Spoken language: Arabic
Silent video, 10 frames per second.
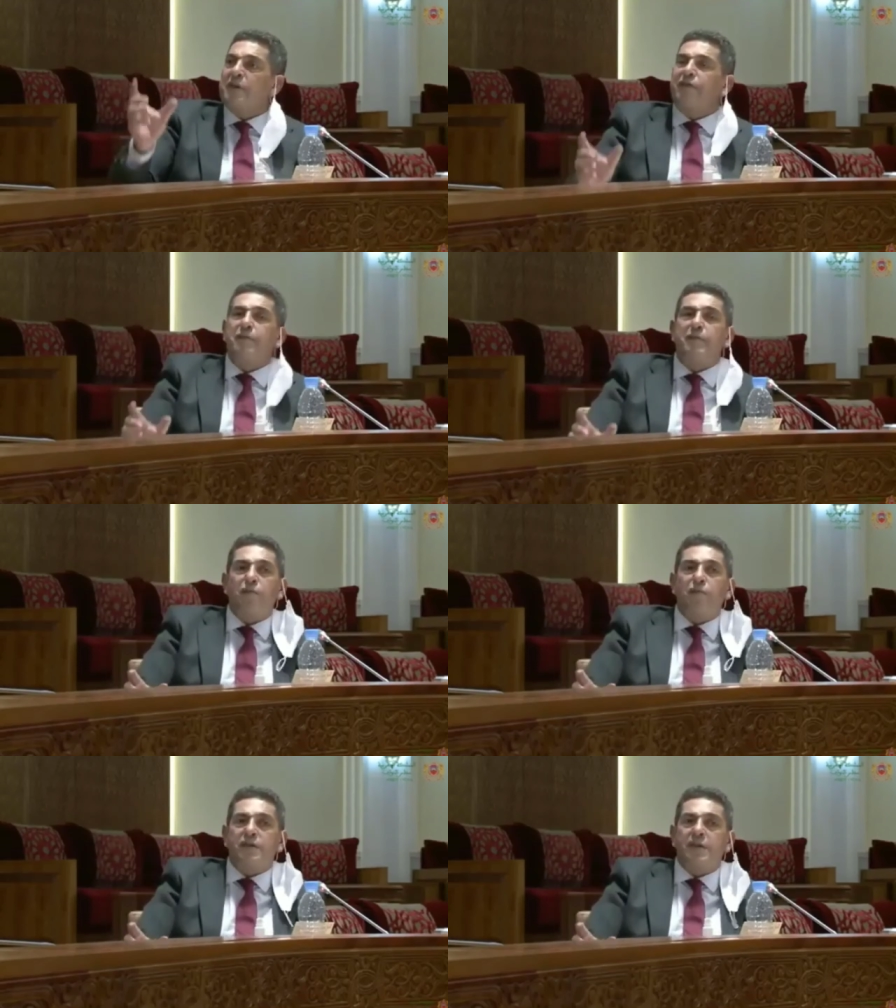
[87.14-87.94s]

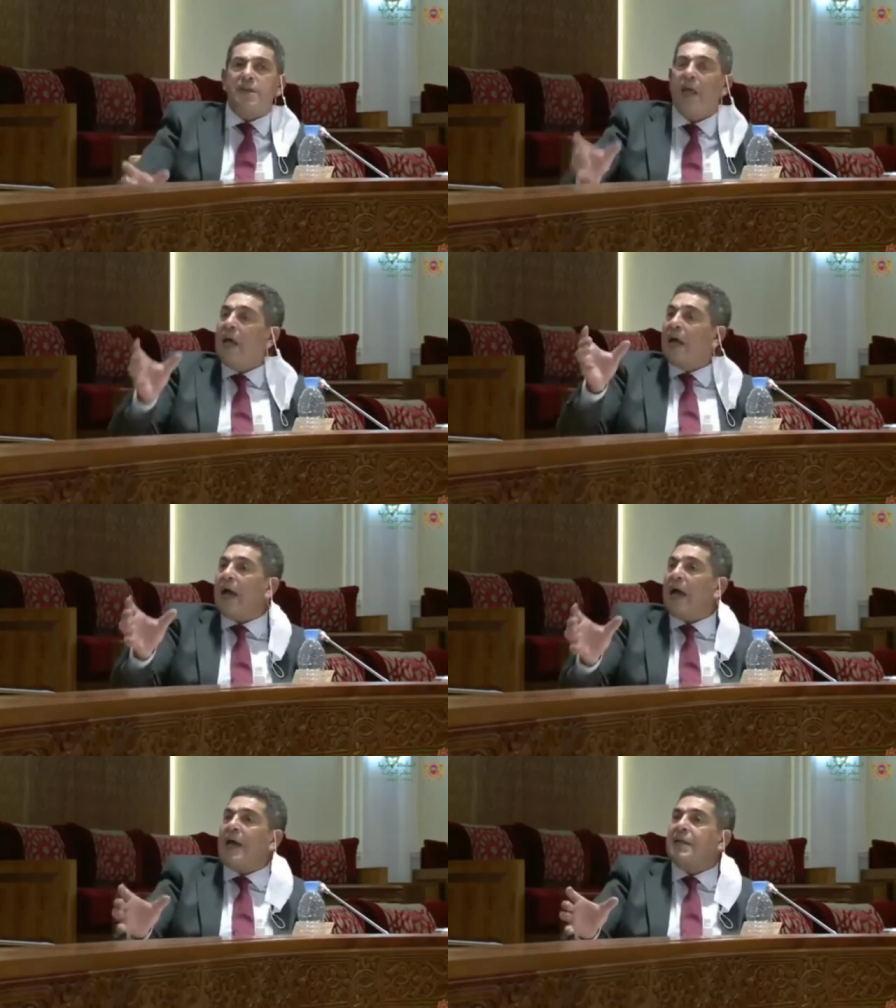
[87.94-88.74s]
المؤسسات
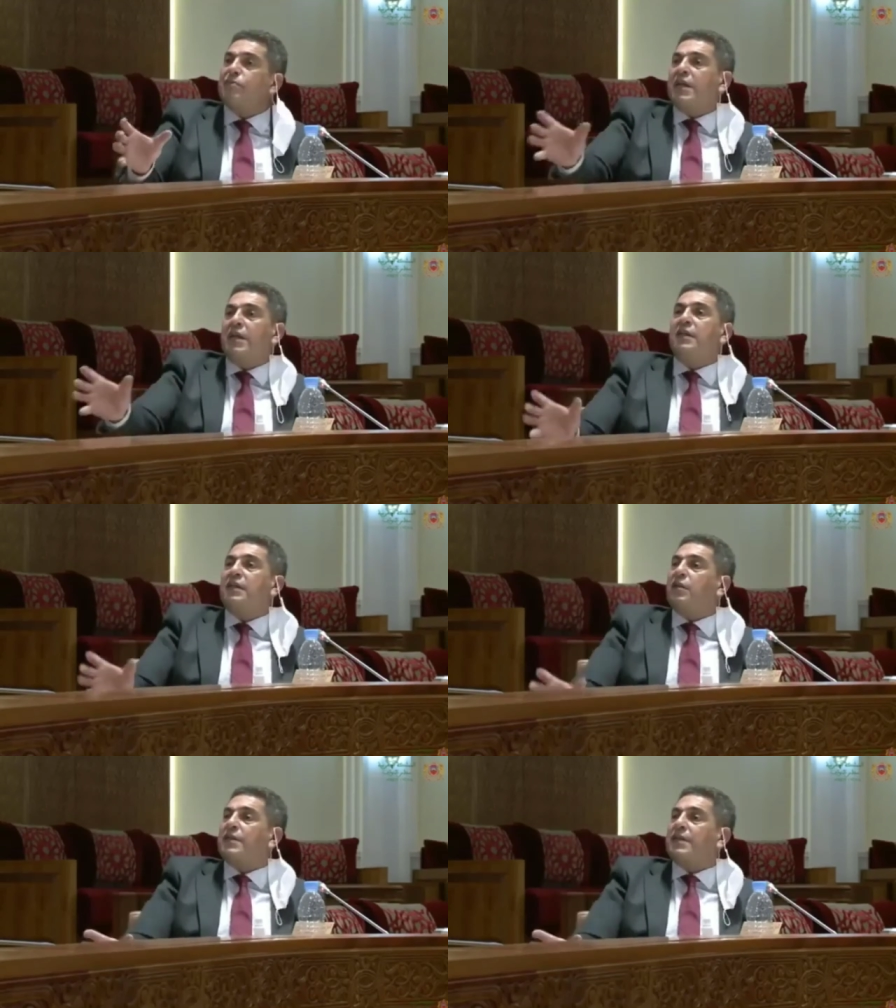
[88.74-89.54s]
قاعات متعدده
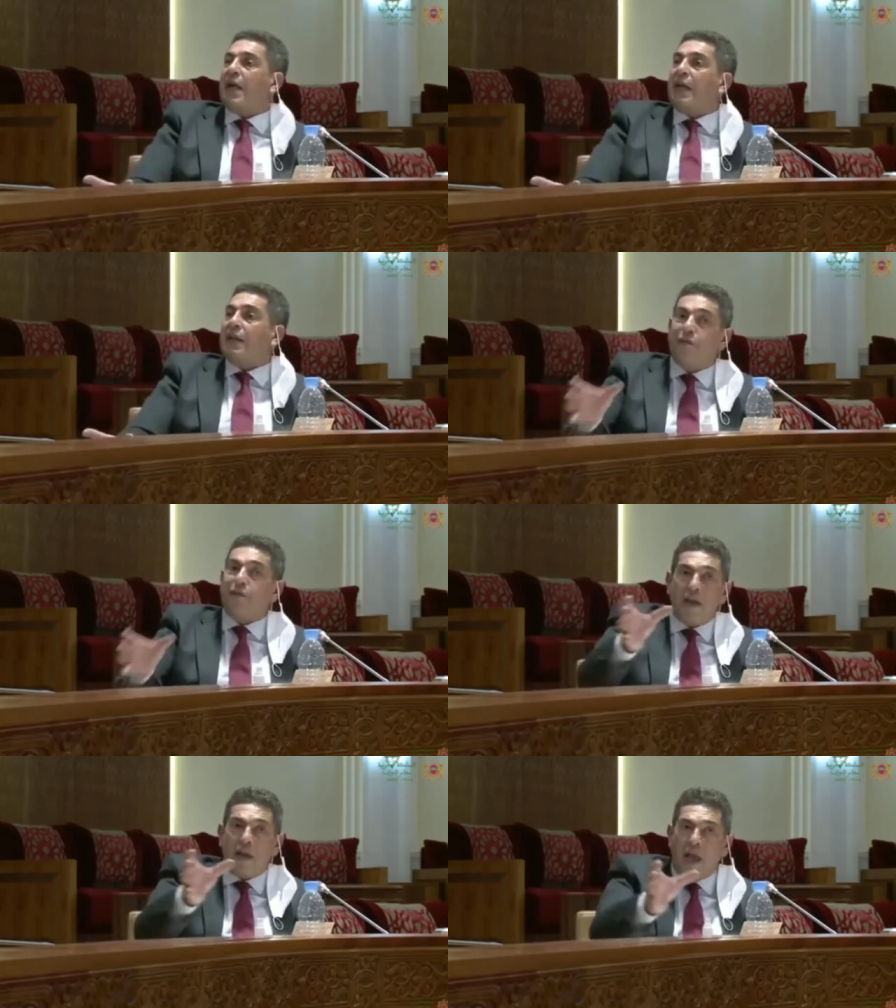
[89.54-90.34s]
الوسائط اللي
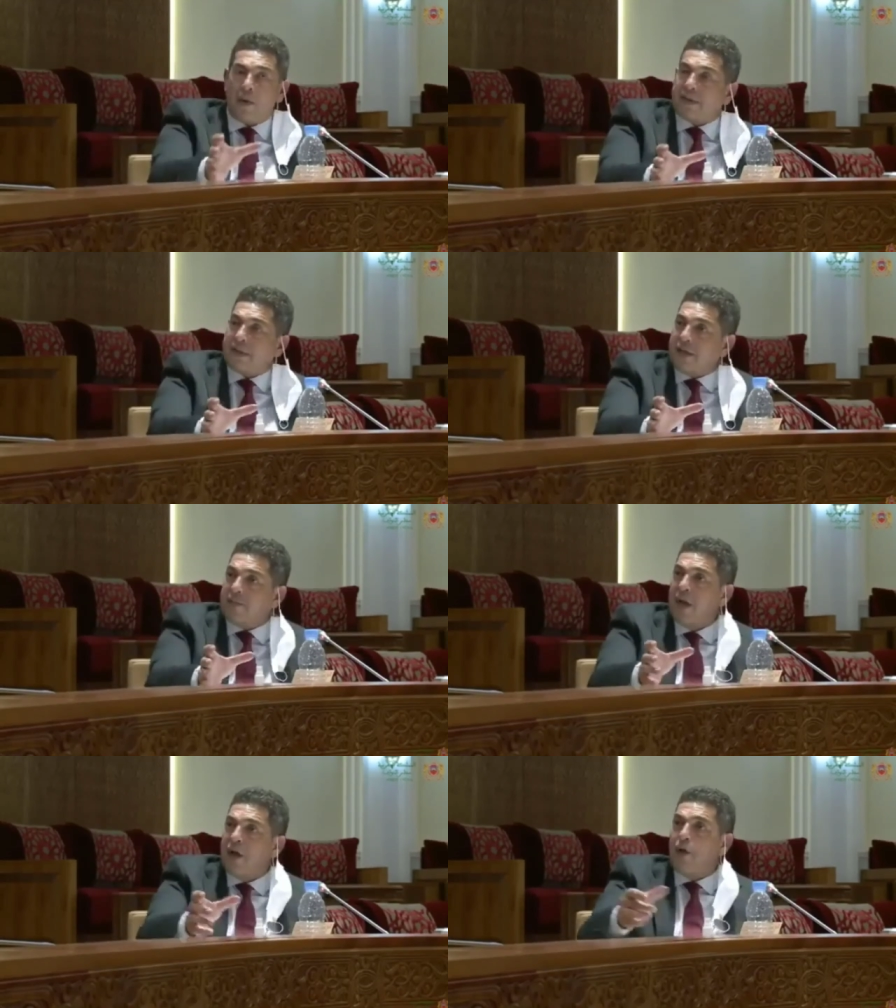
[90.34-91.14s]
فيها الحواسيب
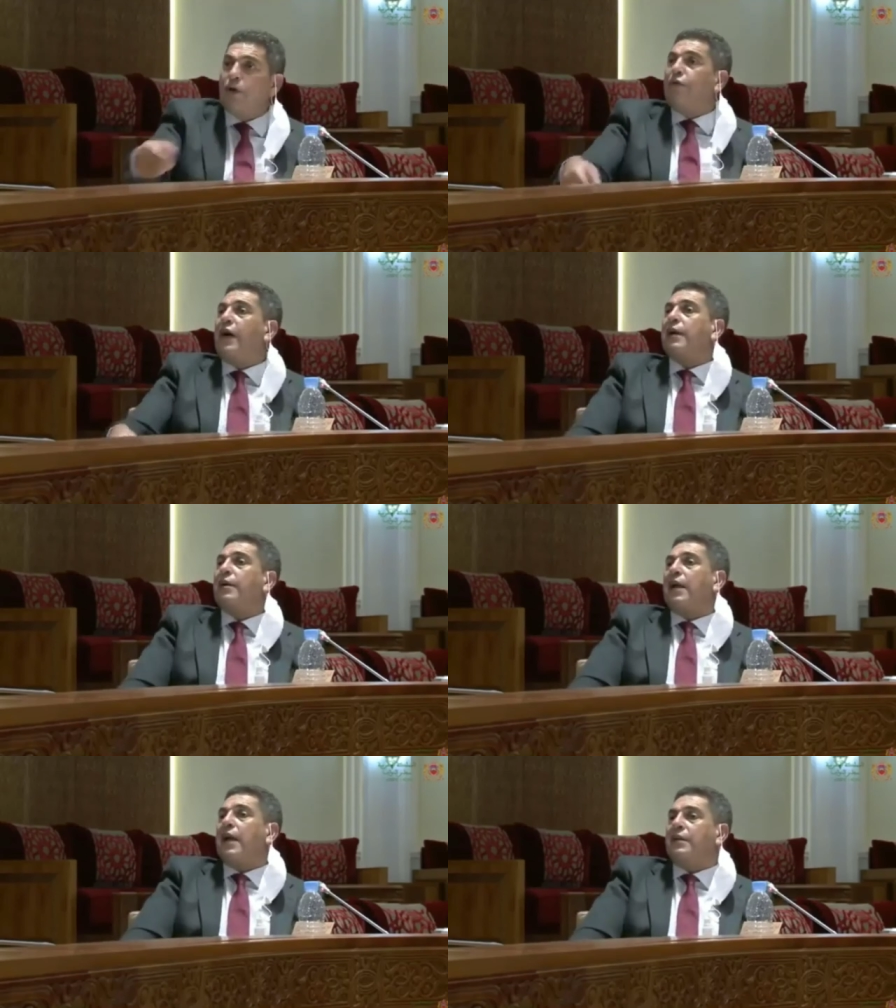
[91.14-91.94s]
واللي فيها
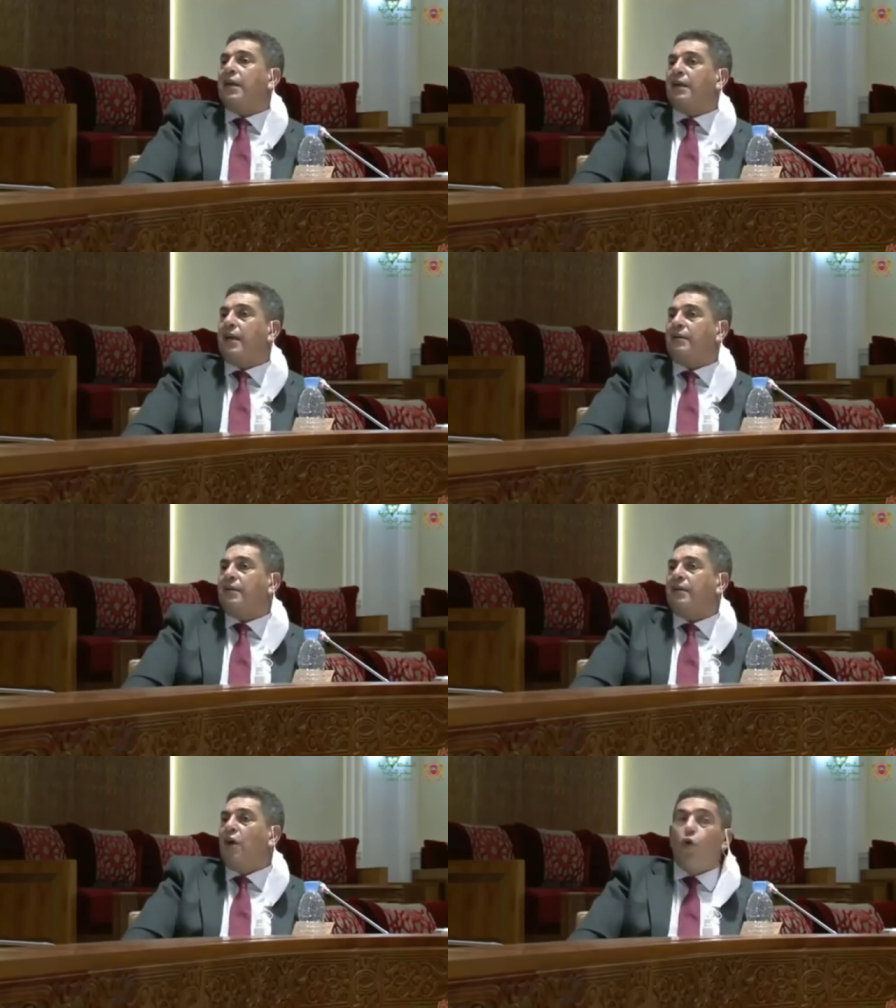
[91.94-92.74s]
الربط الانترنت
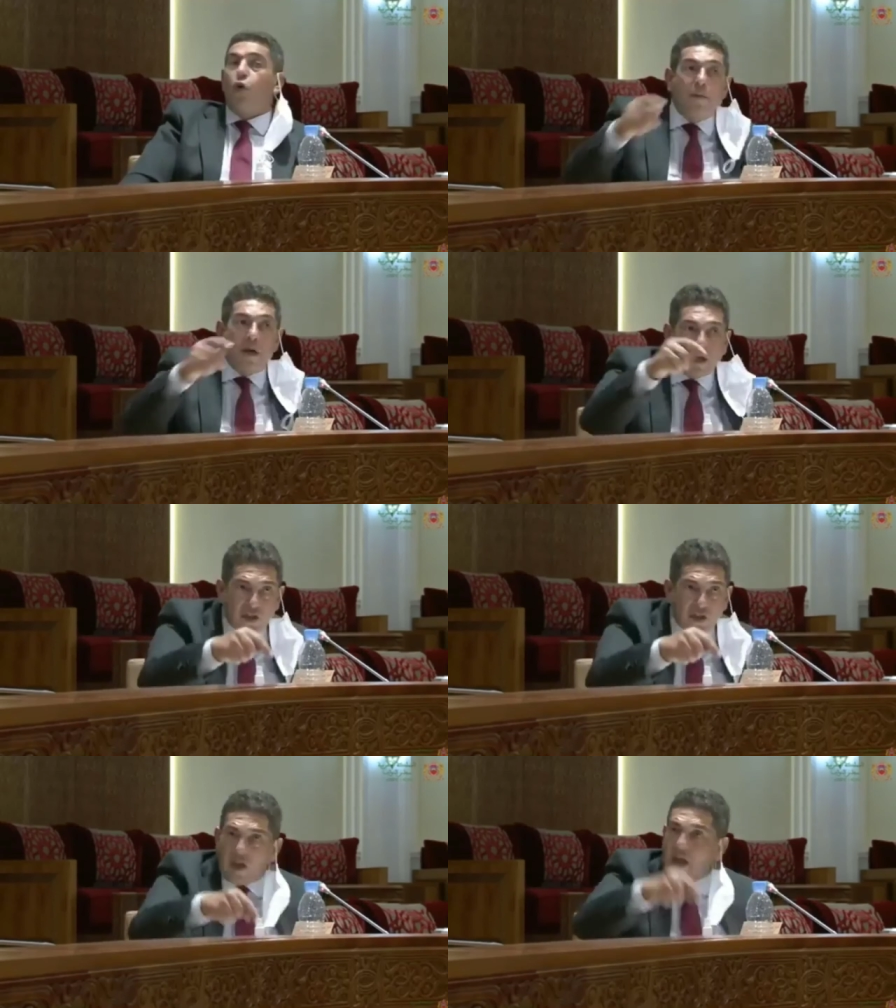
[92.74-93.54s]
واللي ما
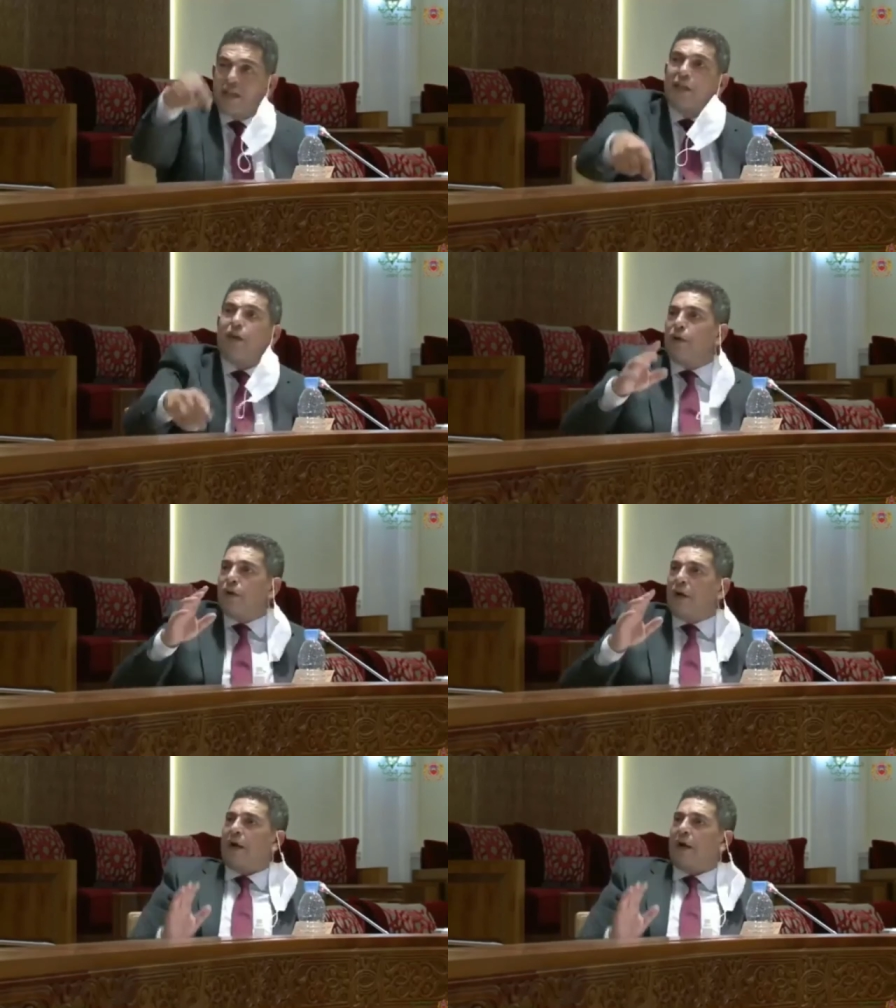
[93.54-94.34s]
كانش فيها غادي نديروا لها